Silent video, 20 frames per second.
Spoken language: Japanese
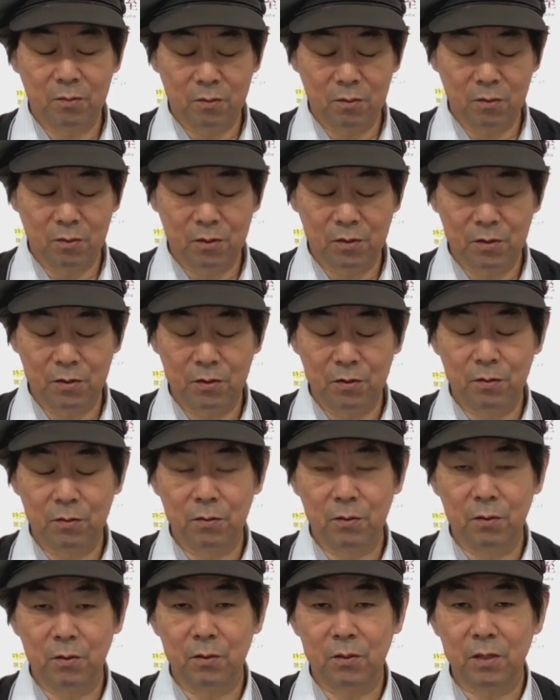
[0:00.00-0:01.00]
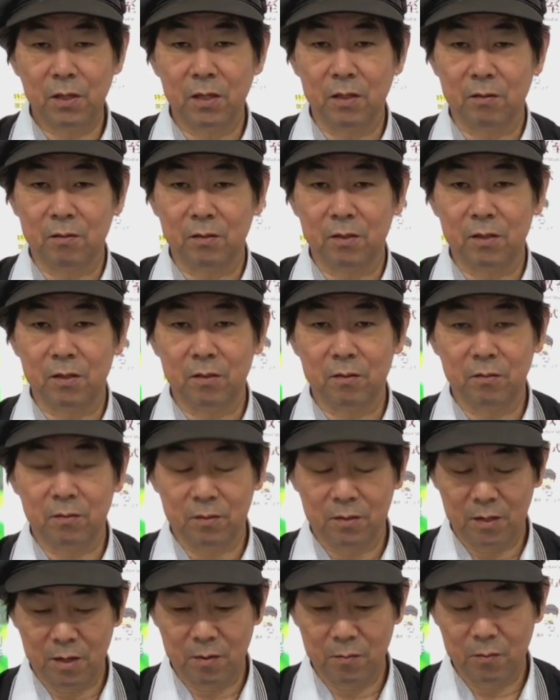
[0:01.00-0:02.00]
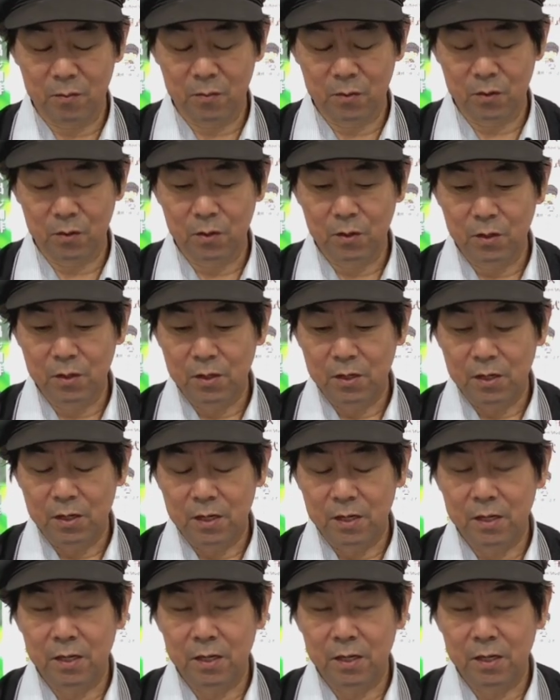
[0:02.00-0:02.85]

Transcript: の侵入を防いでくれるんでもう、